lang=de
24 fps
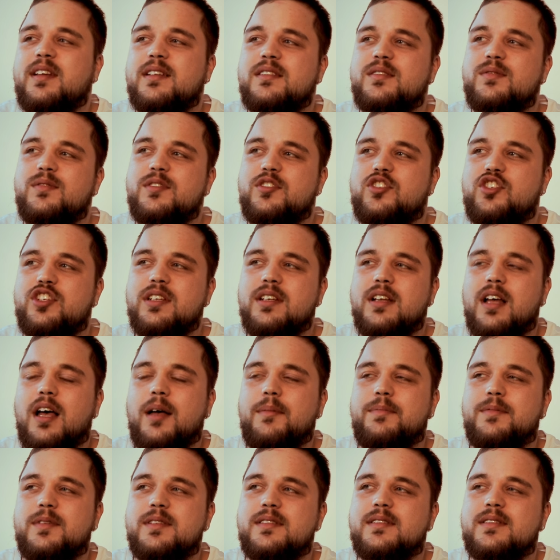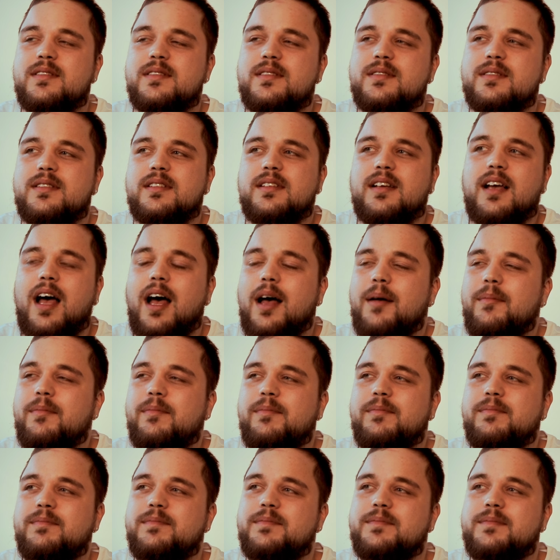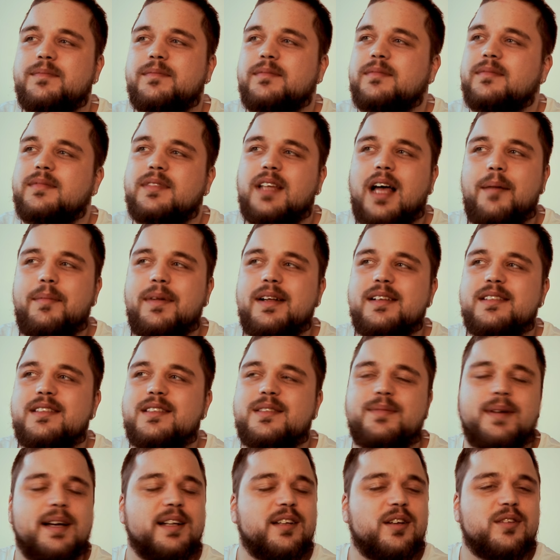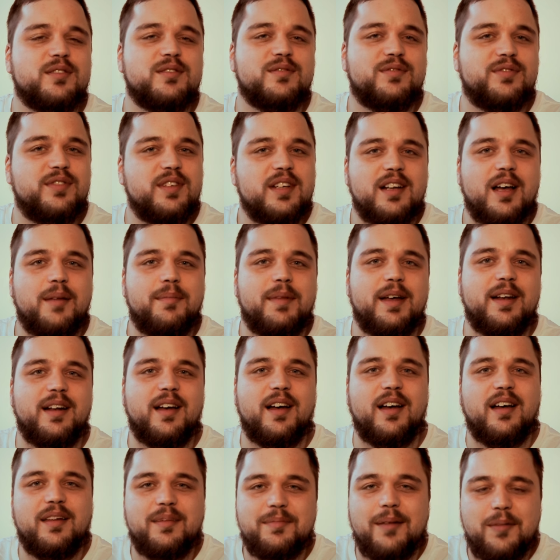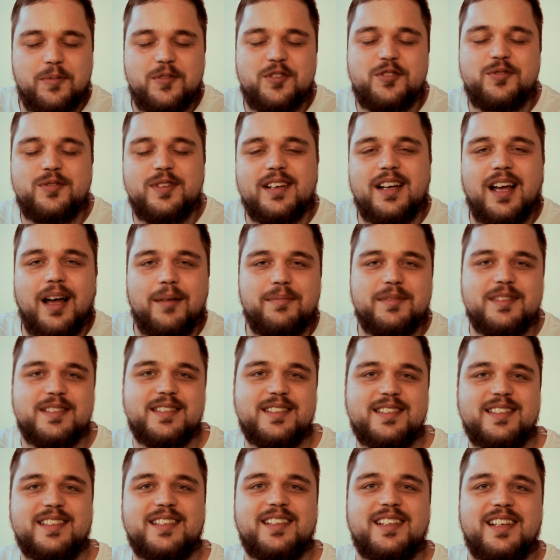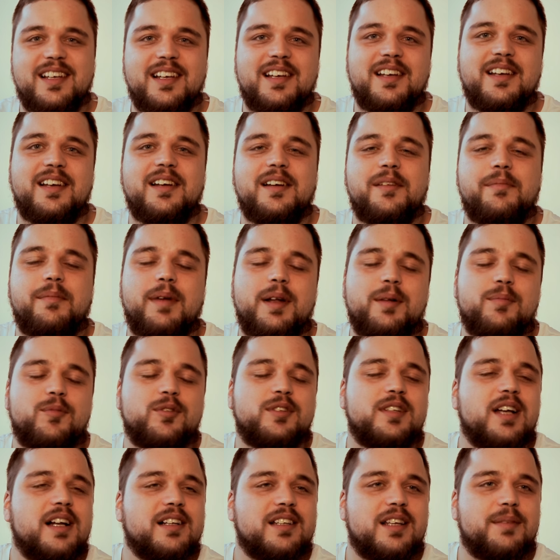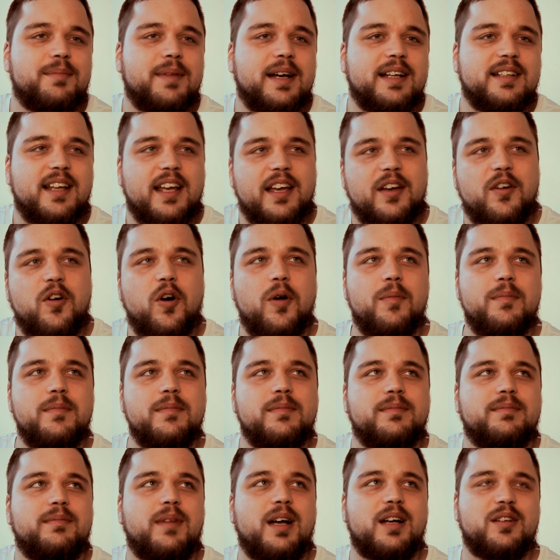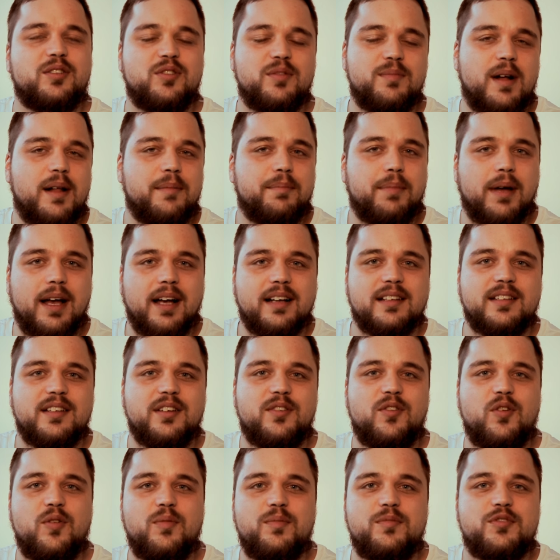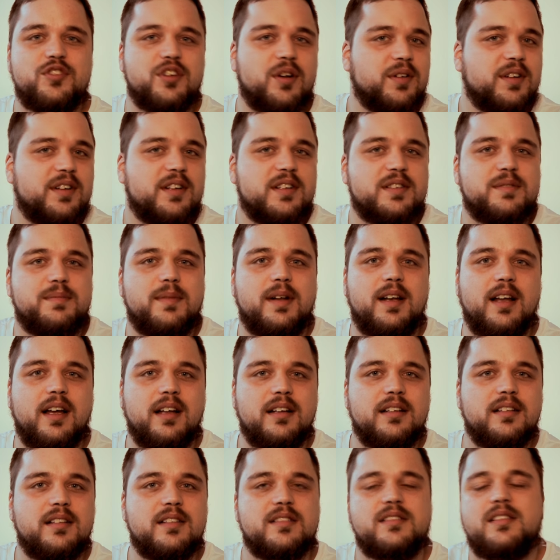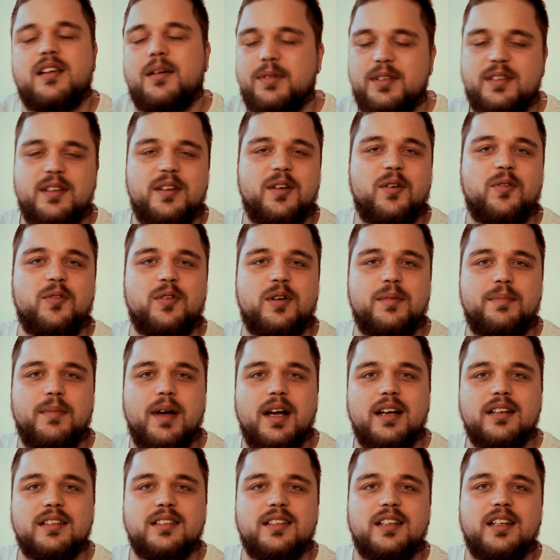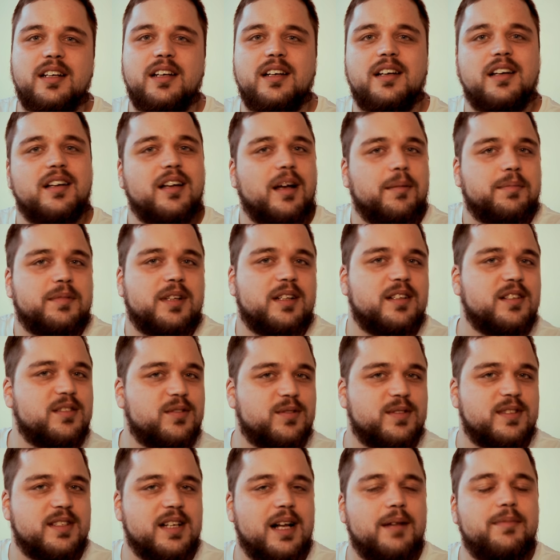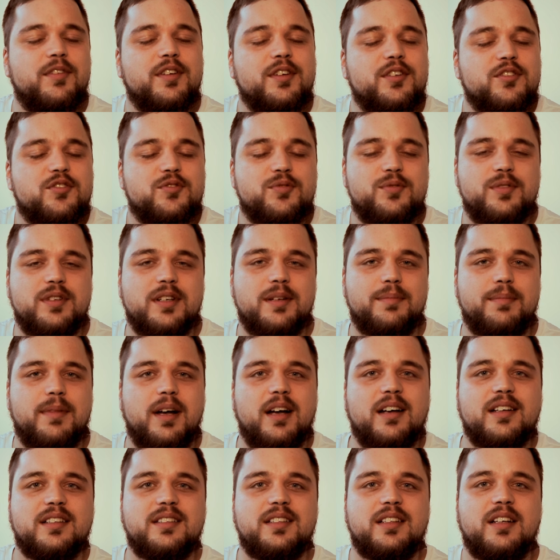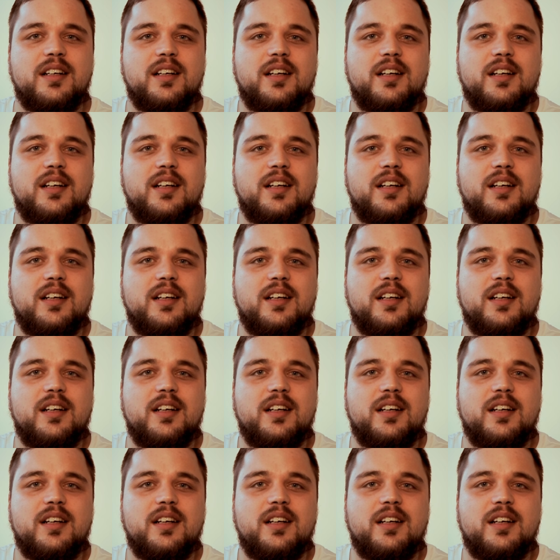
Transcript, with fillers: dazu entschieden habe, es kam damals 2004 nach meiner Hauptschule kam das. Meine Mutter hat gemeint, hey komm, mach doch mal ein Praktikum, schau dir das mal an. Das habe ich dann auch gemacht, habe dann die Sozialpflegeschule gemacht,